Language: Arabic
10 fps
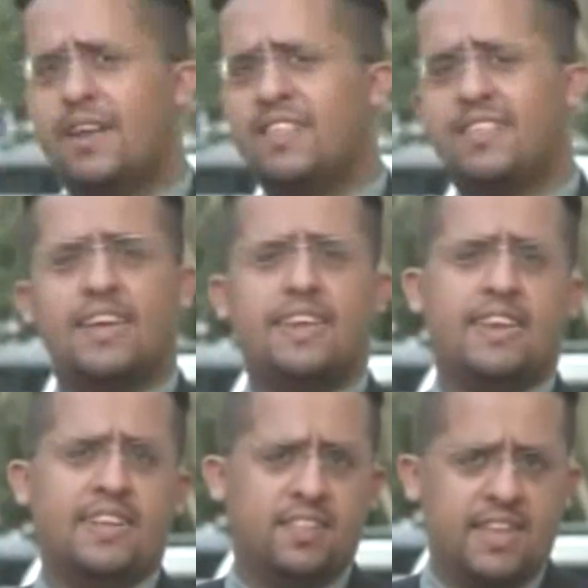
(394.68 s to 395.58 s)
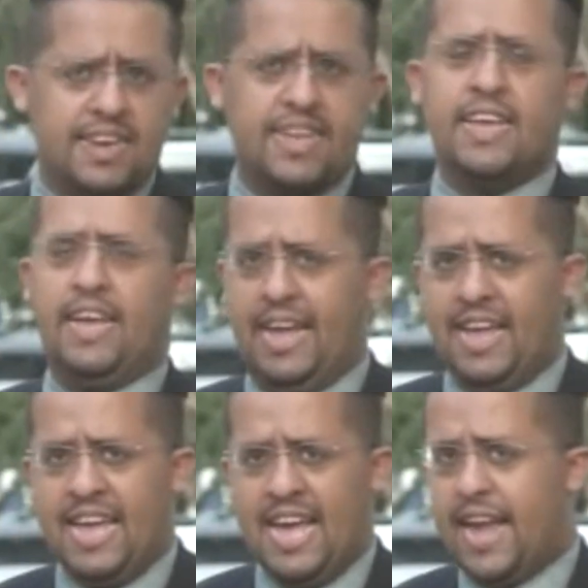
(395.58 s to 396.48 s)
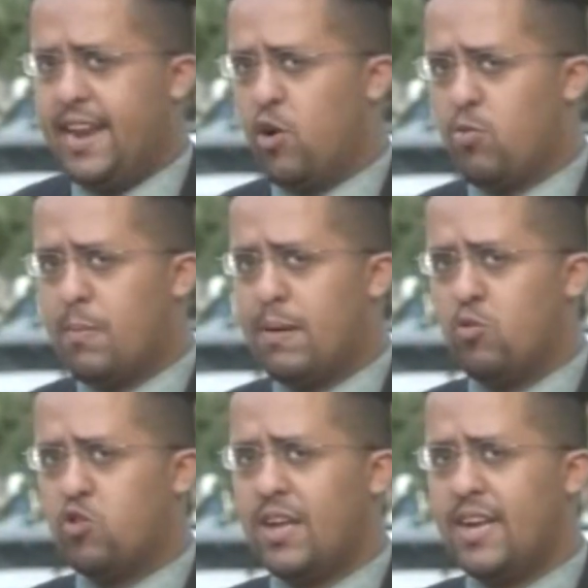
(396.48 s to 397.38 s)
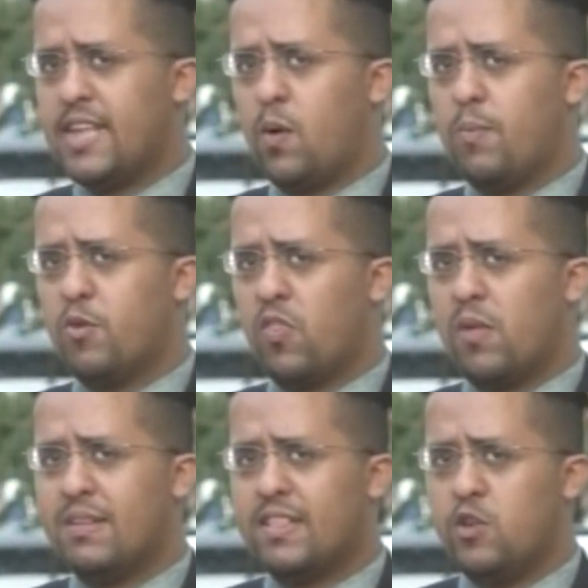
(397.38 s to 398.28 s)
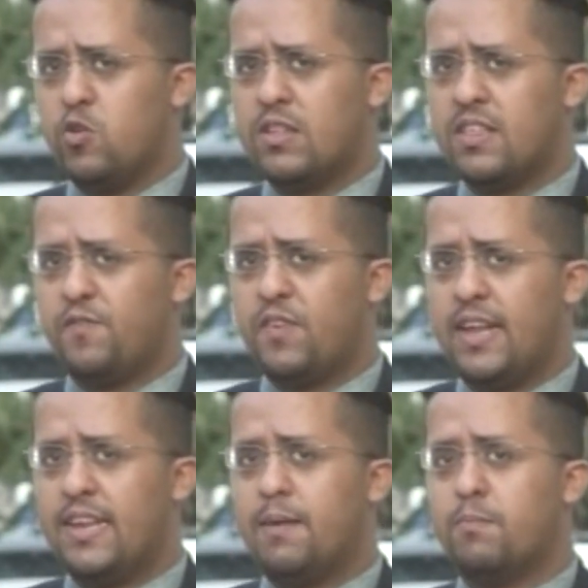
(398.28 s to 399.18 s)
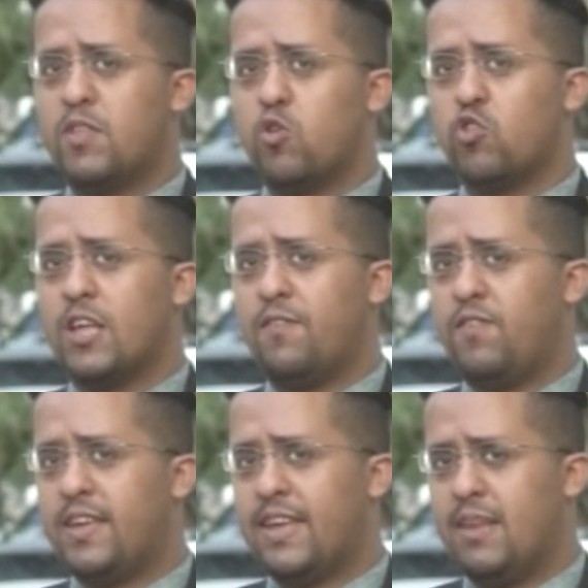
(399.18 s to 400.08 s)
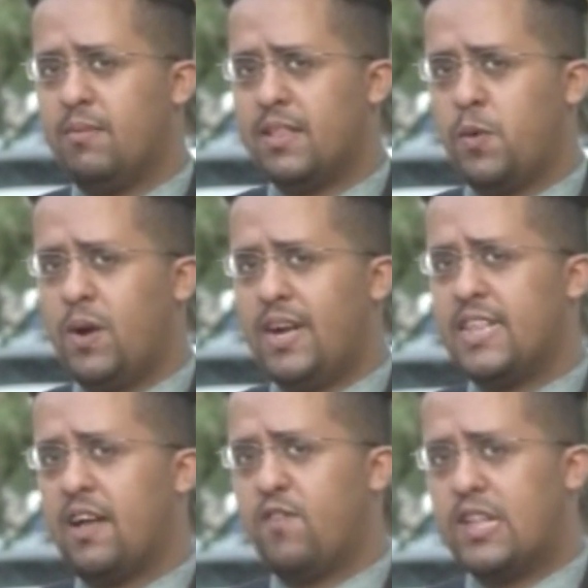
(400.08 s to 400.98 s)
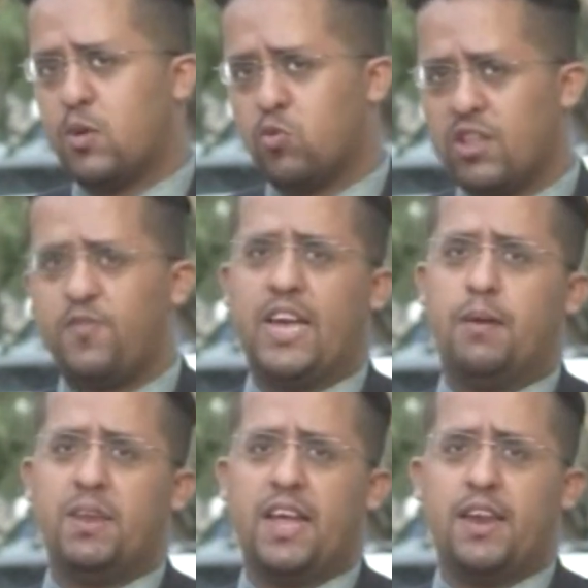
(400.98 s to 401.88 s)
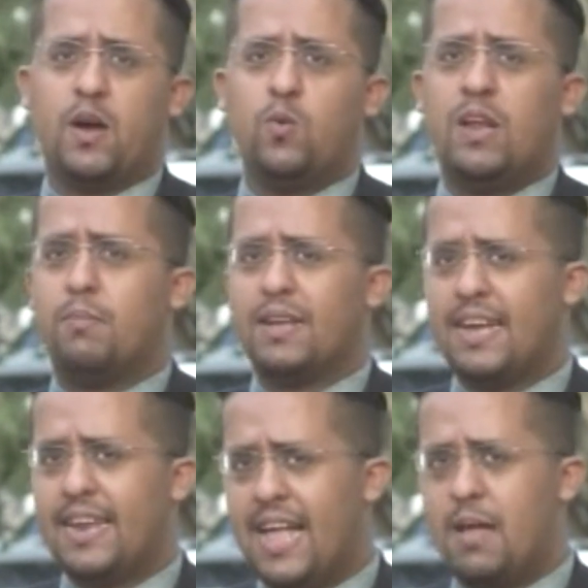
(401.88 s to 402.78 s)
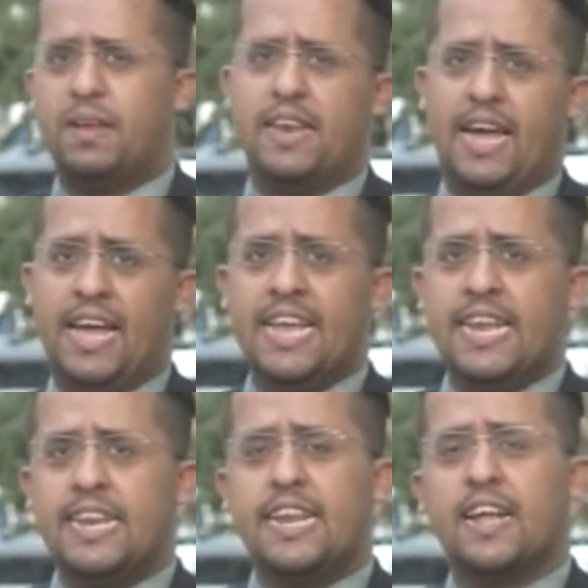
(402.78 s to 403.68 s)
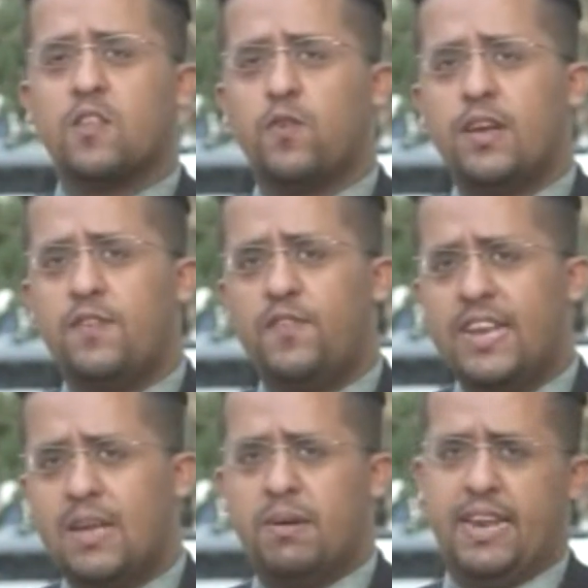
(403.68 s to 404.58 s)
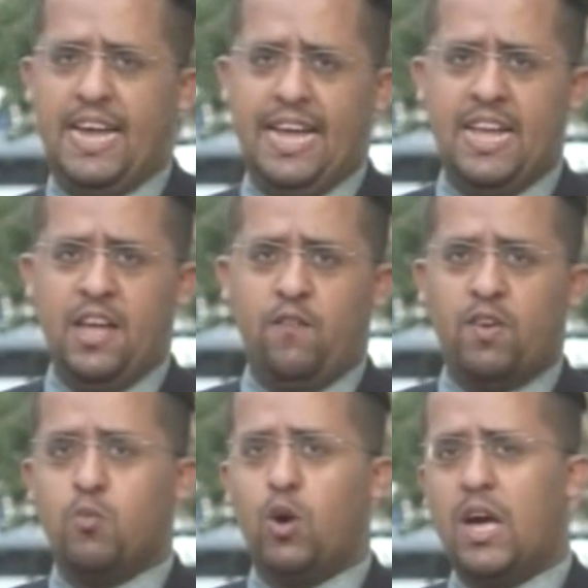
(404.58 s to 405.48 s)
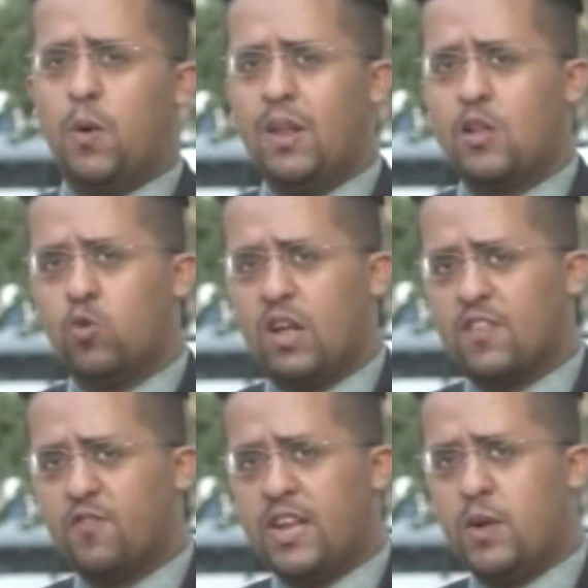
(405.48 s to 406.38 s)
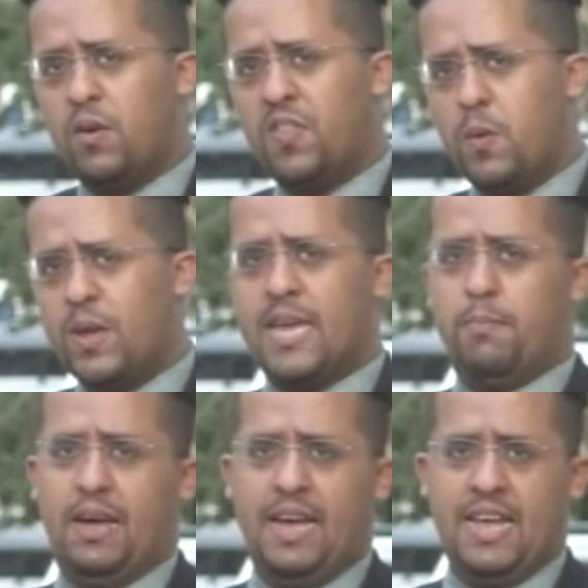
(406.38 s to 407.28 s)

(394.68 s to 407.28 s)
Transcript: للشأن الإنساني أن الأمم المتحدة ومنظمة اليونسف لم تخطئ في كلمة واحدة في توصيفها من أنه لا مكان آمن للأطفال في اليمن فمحاولة الأطفال وذويهم